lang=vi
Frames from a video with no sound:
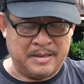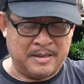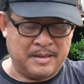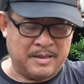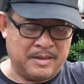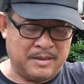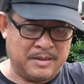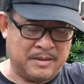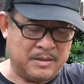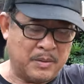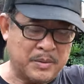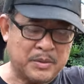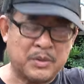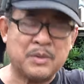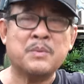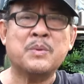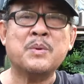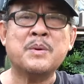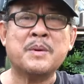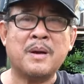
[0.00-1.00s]
à, tôi
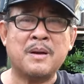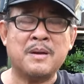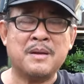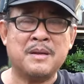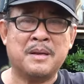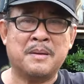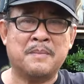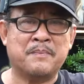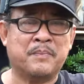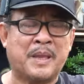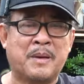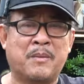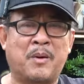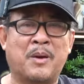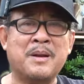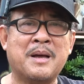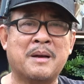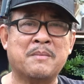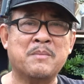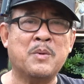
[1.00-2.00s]
tôi mua đó
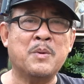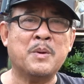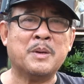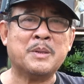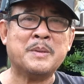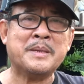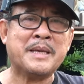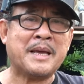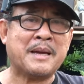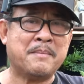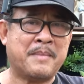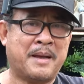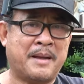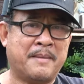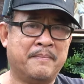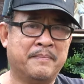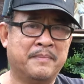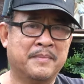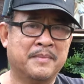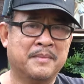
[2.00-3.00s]
mỗi lần mua có tôi nhân mặt
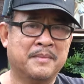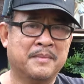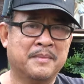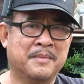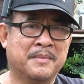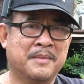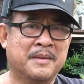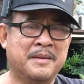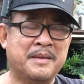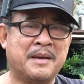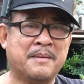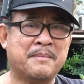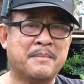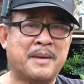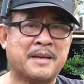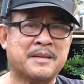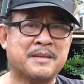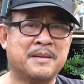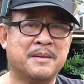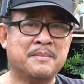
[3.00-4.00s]
nhân
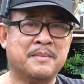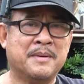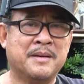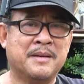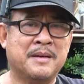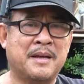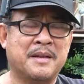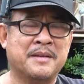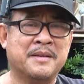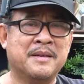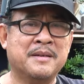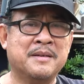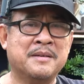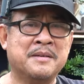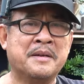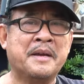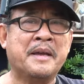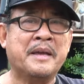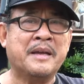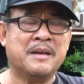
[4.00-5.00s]
mặt xong rồi hình như
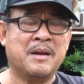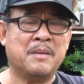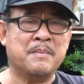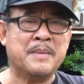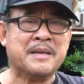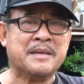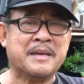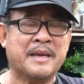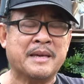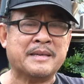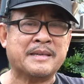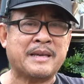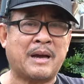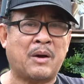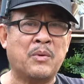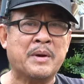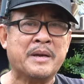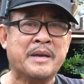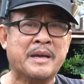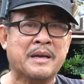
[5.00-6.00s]
ghiền không biết ghiền
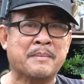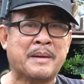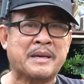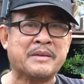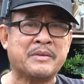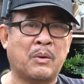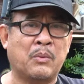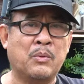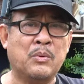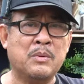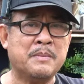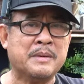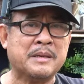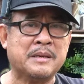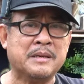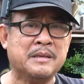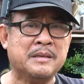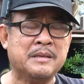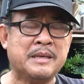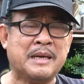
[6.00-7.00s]
chậu hay ghiền bà chủ mà
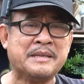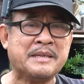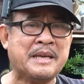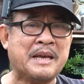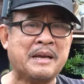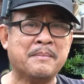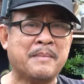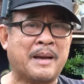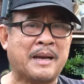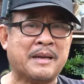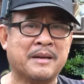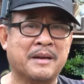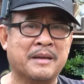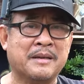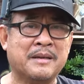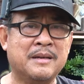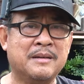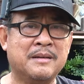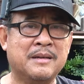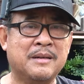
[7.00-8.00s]
cứ nhân nhân mặt rồi
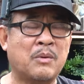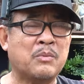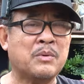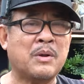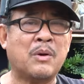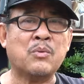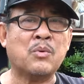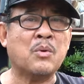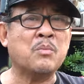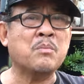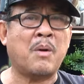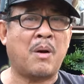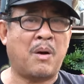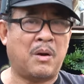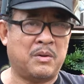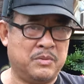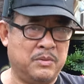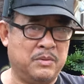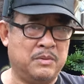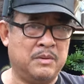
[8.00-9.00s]
cứ lâu lâu cũng
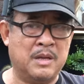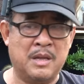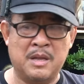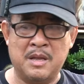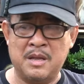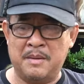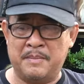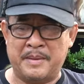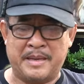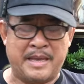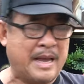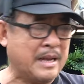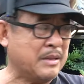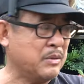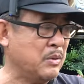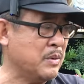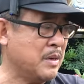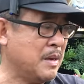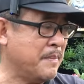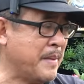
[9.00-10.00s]
mò xuống nhà
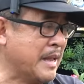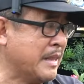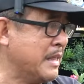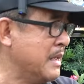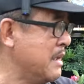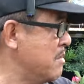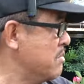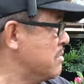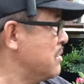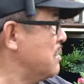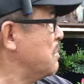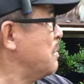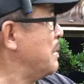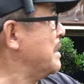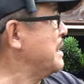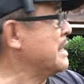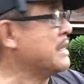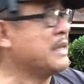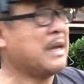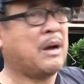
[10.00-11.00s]
tôi các bạn thấy ông xung
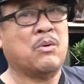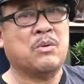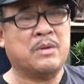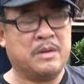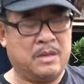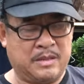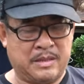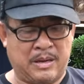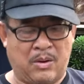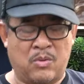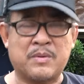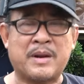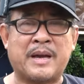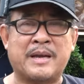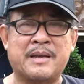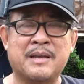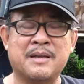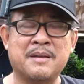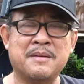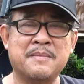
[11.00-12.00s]
quanh đây chậu này chậu
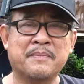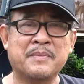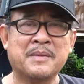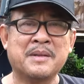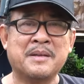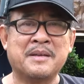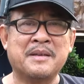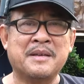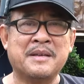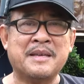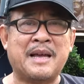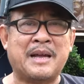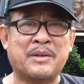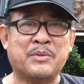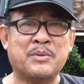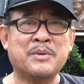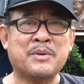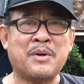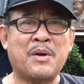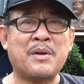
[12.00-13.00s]
này á nhà
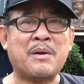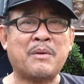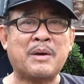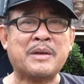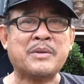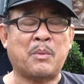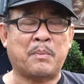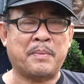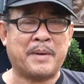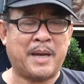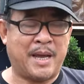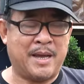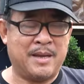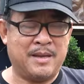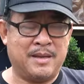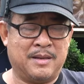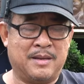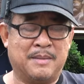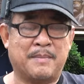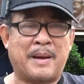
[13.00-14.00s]
tôi có đâu có chục cái
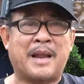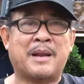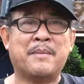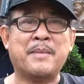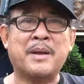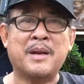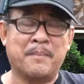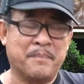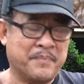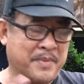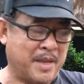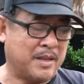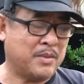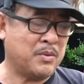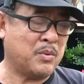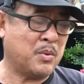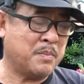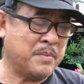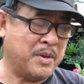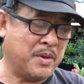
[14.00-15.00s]
bà nó bà lụm tiền
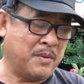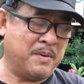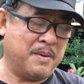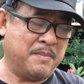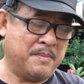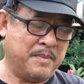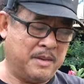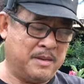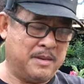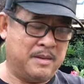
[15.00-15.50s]
tôi cũng nhiều lắm